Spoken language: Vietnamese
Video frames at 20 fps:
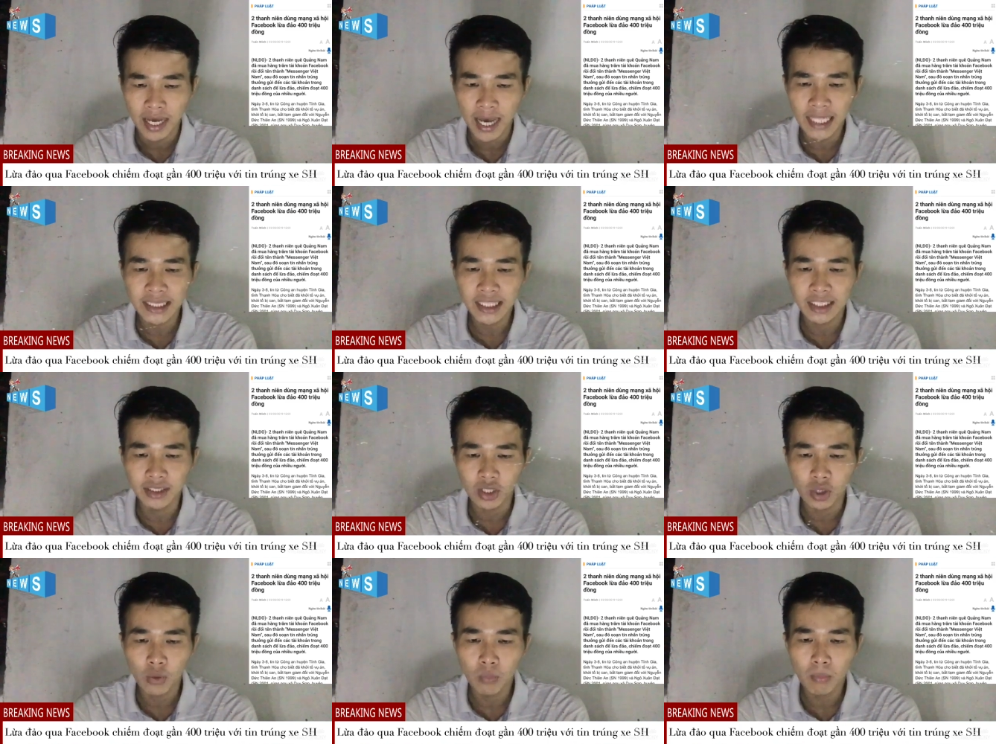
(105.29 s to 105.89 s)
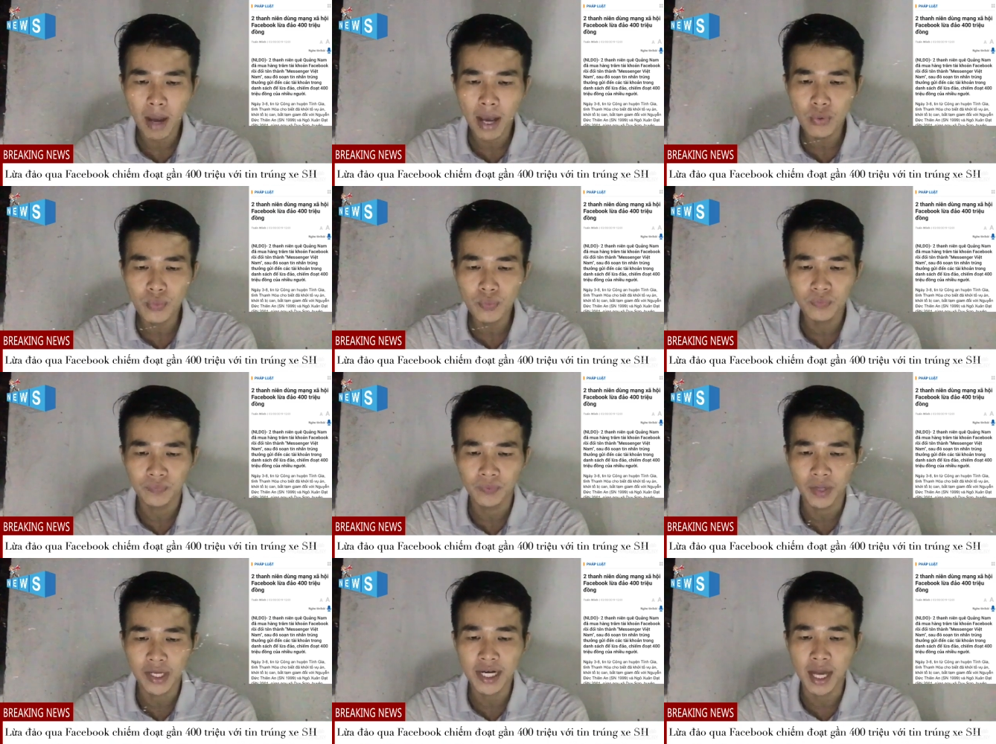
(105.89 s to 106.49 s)
anh được thông báo
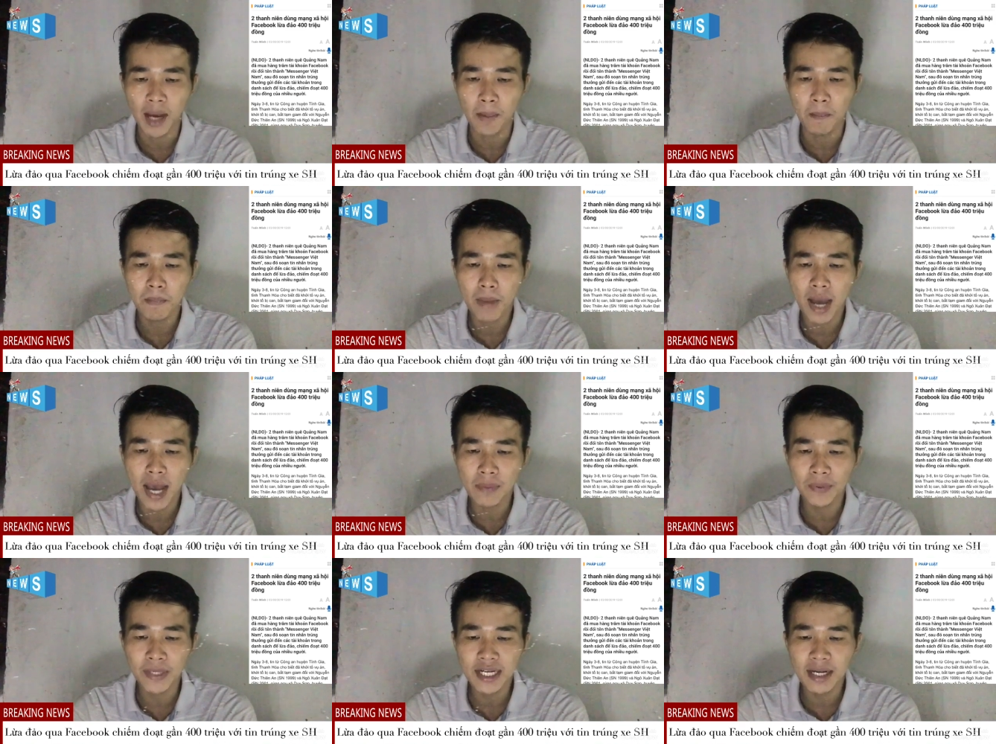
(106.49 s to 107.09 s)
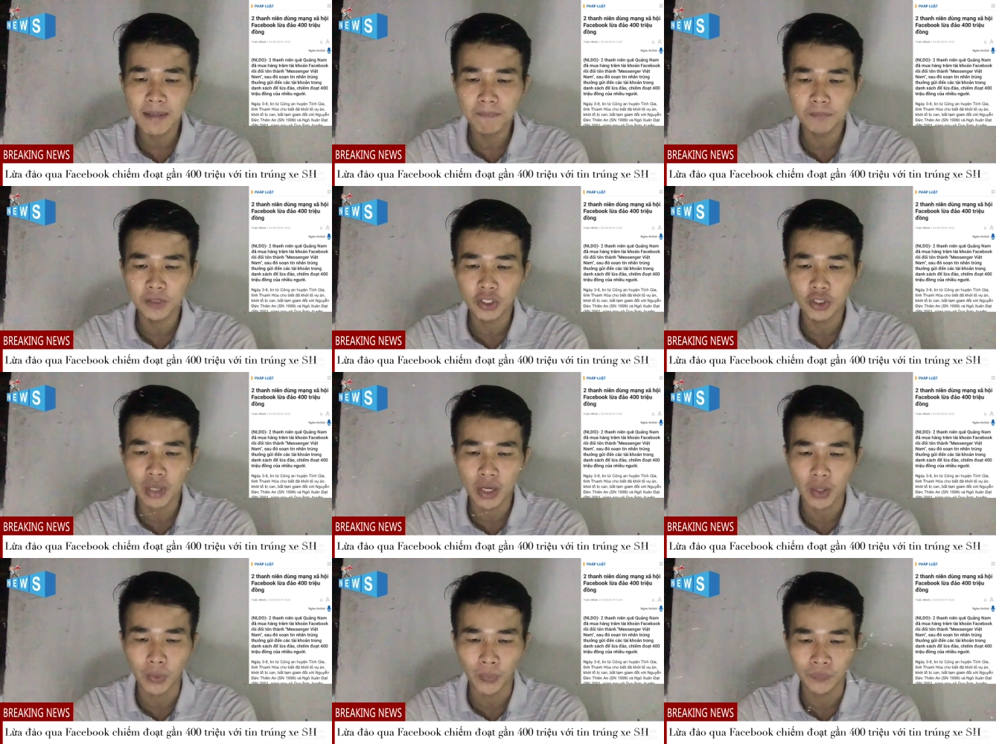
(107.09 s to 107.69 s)
phải nộp 3,5
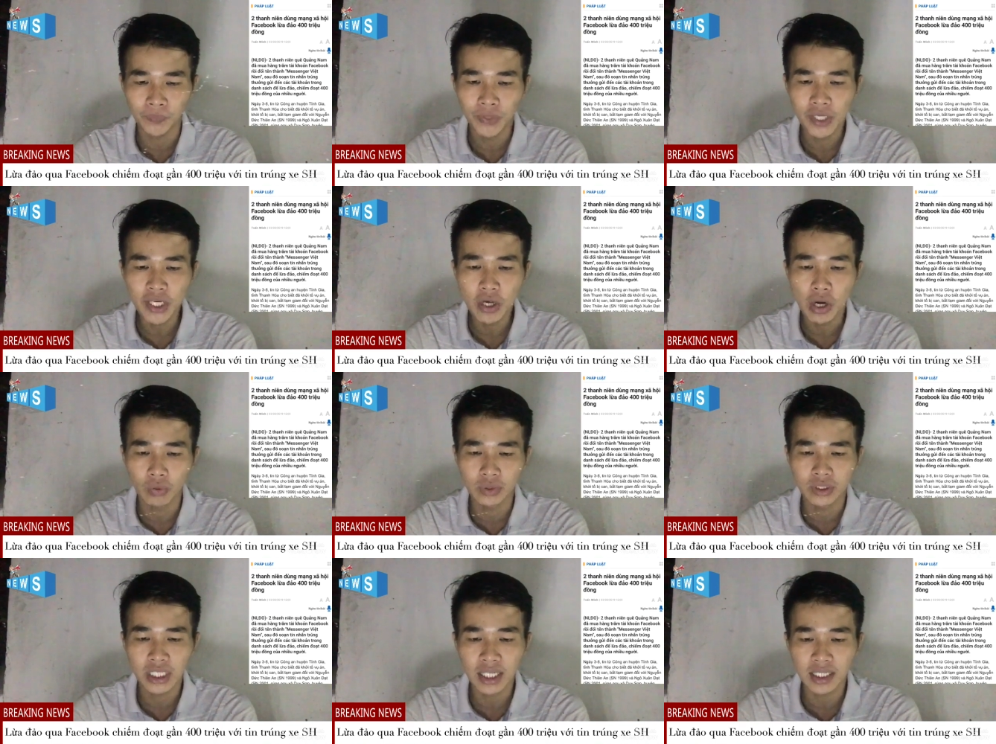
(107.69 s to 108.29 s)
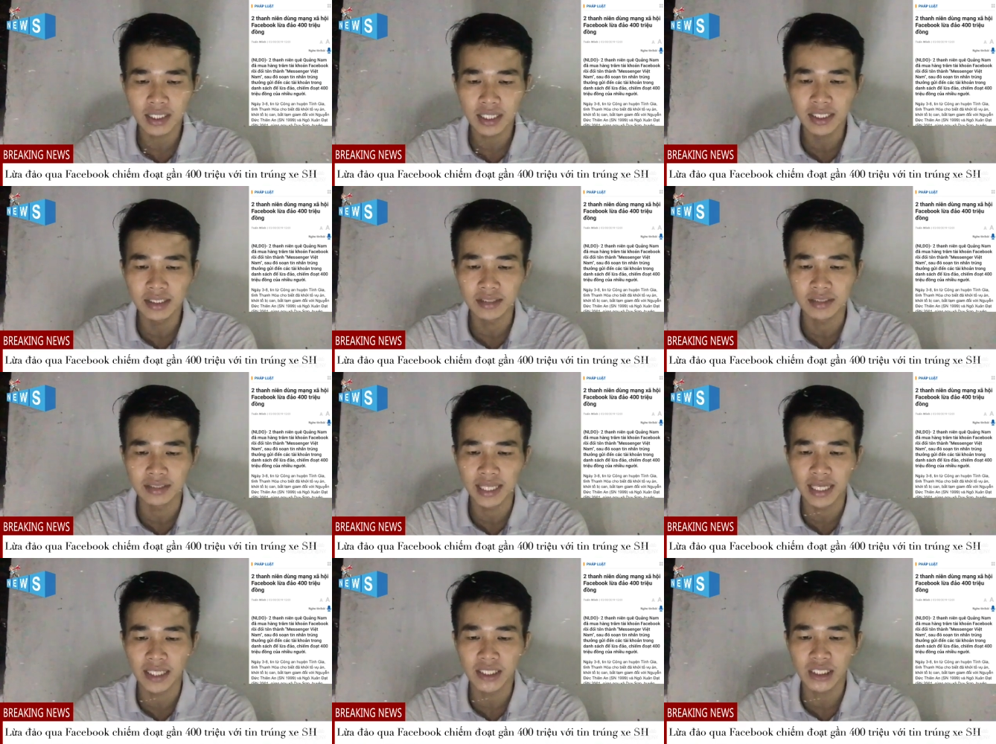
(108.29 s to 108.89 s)
triệu đồng phí hồ sơ để
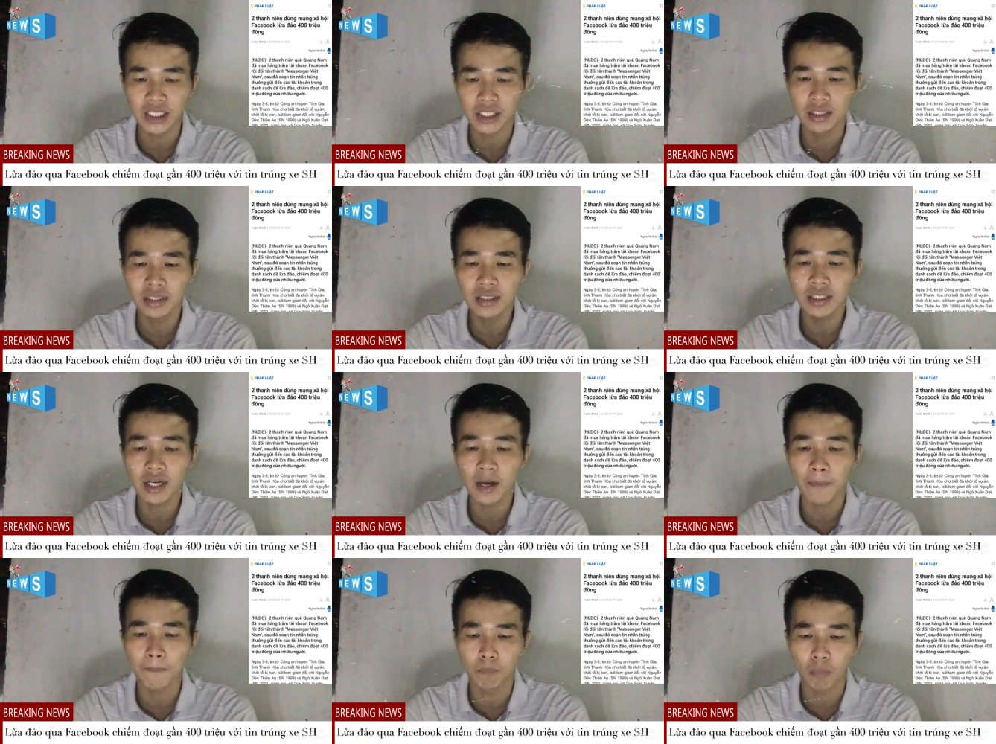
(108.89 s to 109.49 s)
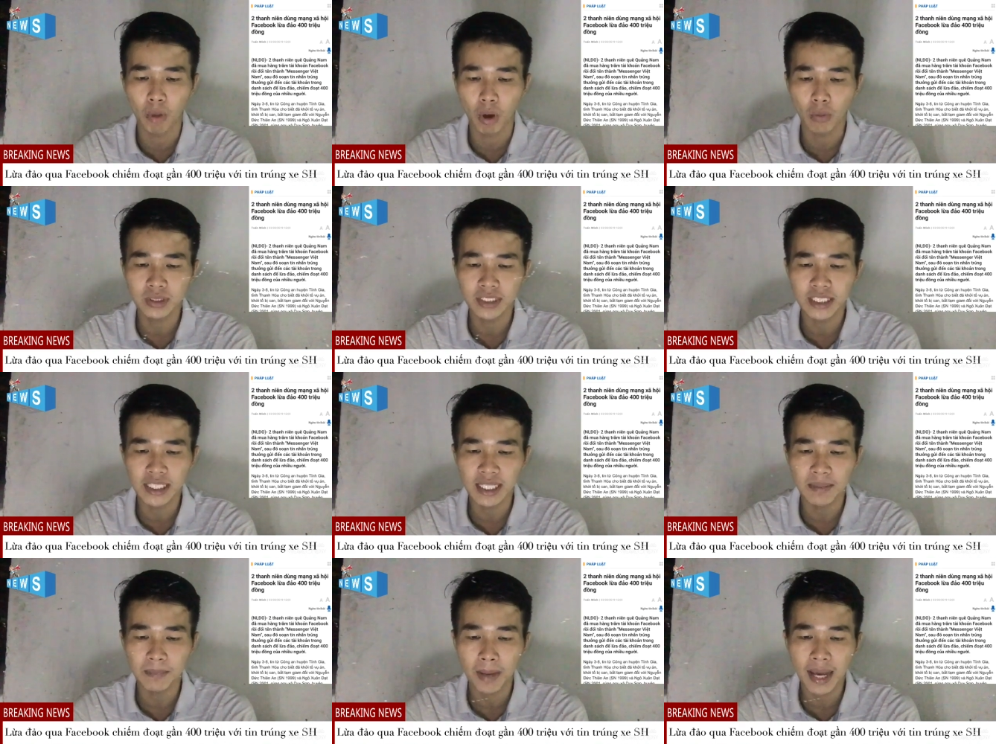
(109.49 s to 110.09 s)
được nhận thưởng gồm một
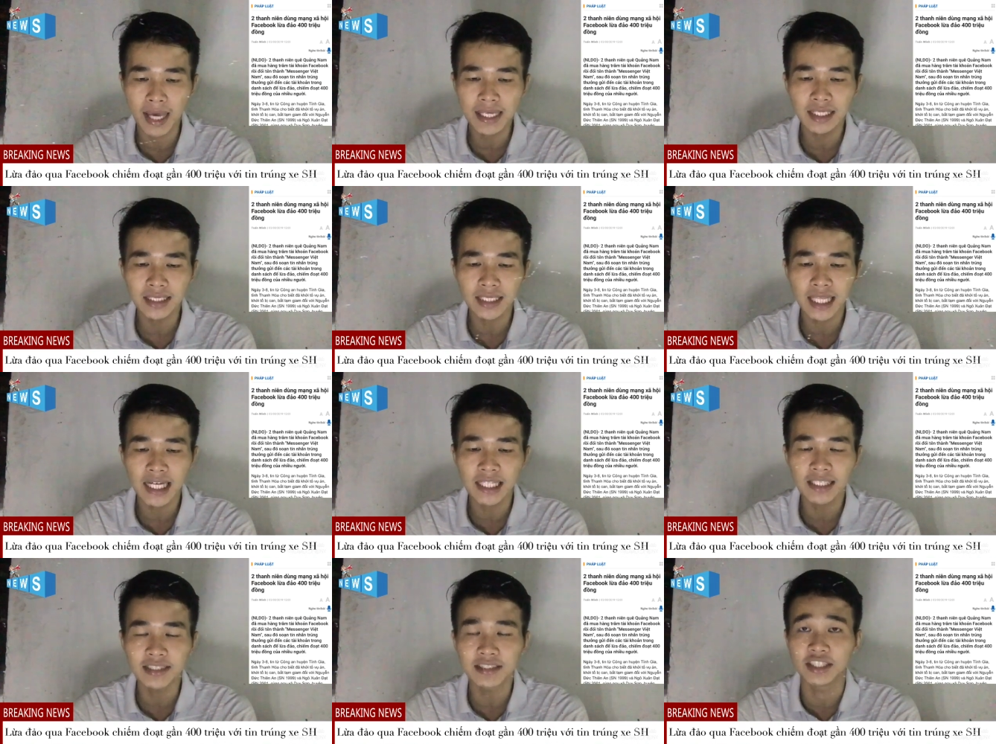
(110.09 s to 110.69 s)
xe máy SH